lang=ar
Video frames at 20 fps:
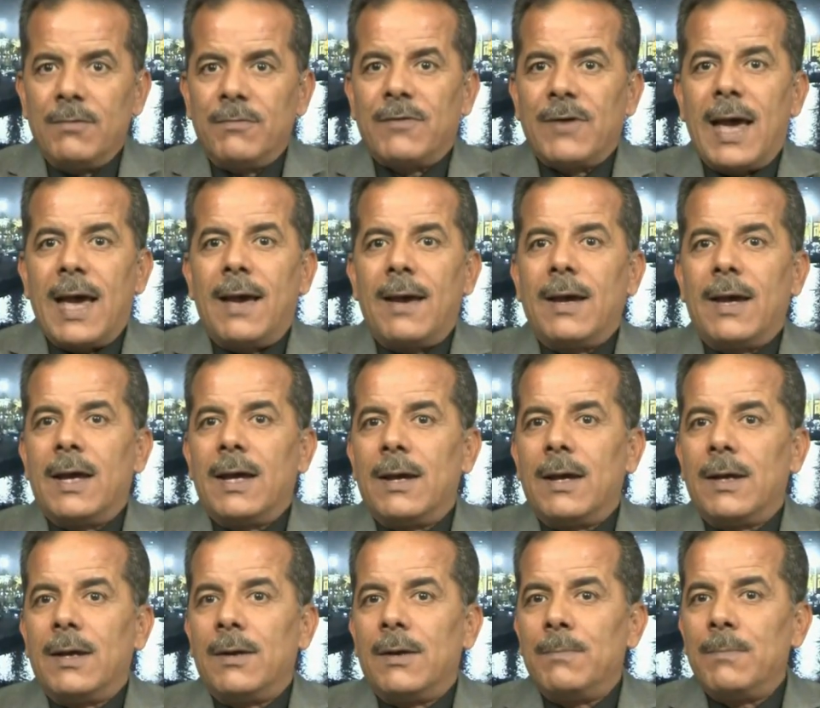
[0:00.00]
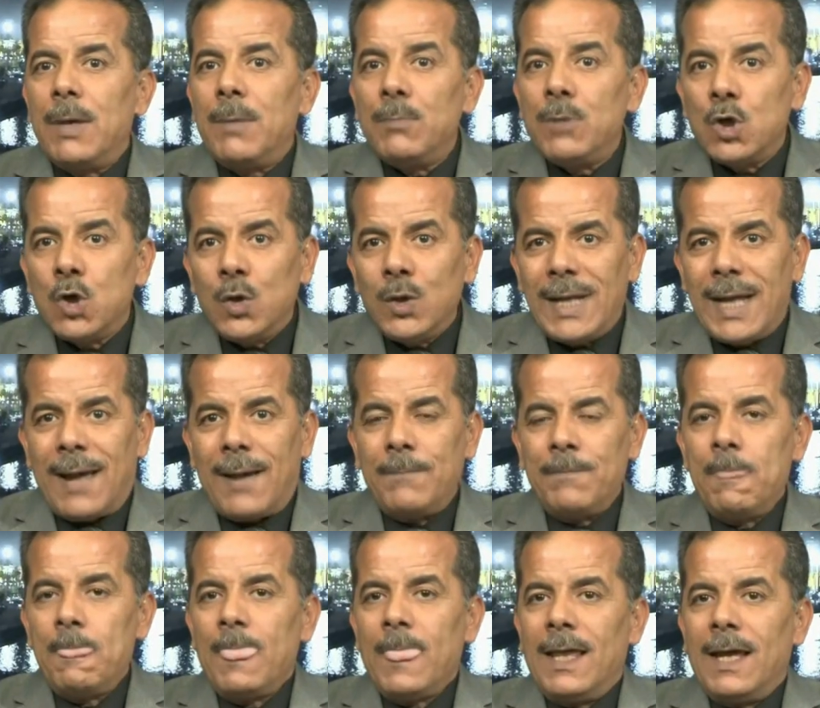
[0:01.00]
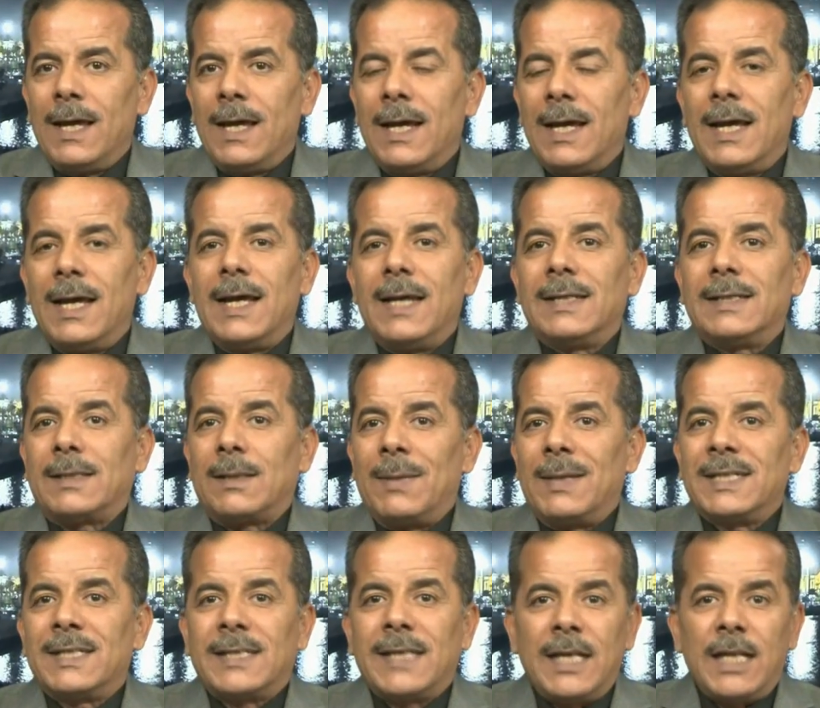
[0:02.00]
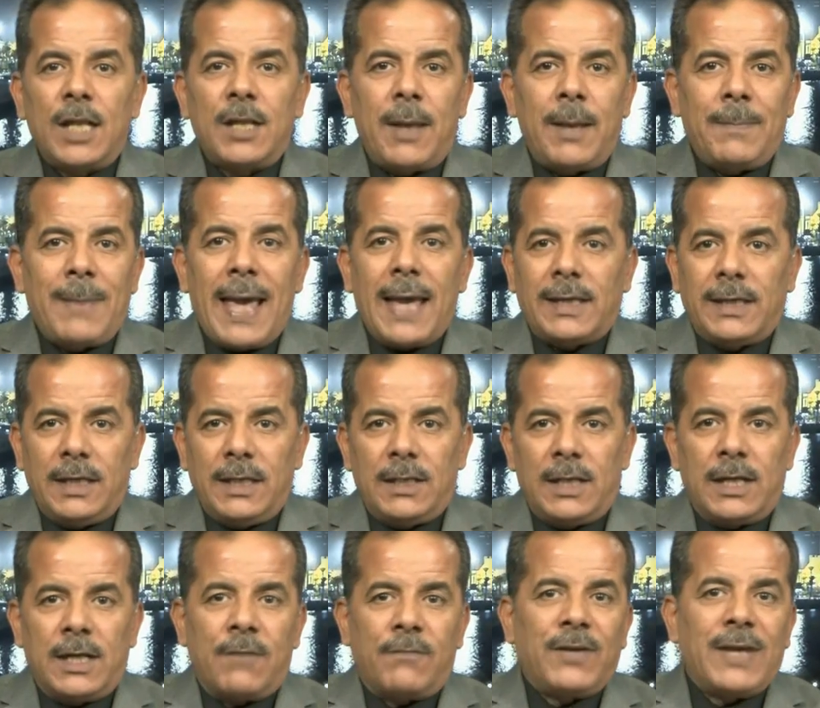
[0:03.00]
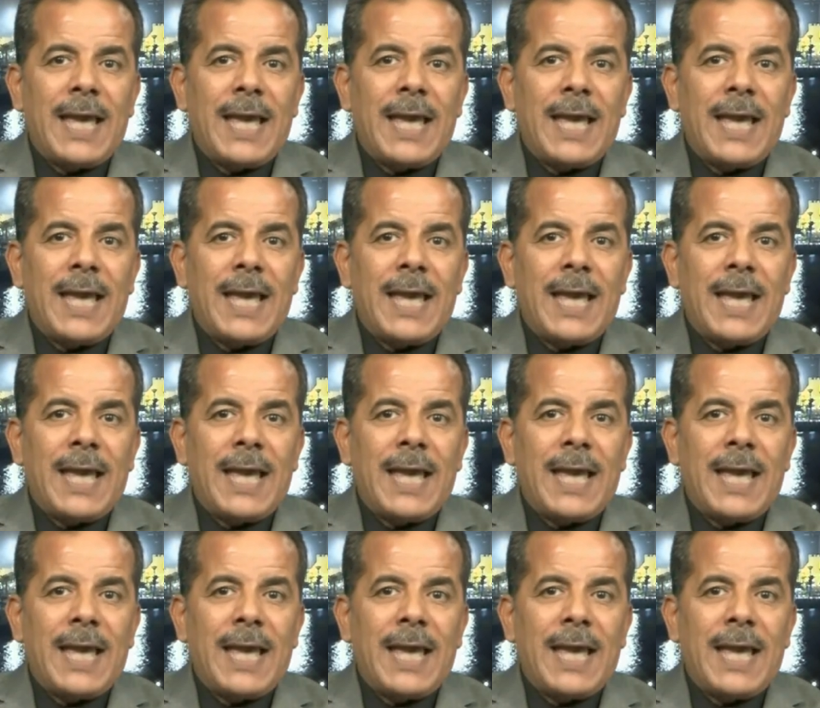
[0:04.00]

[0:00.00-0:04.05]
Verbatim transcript: فمن آه، هنا طبعا السيد الديبة أكيد أن في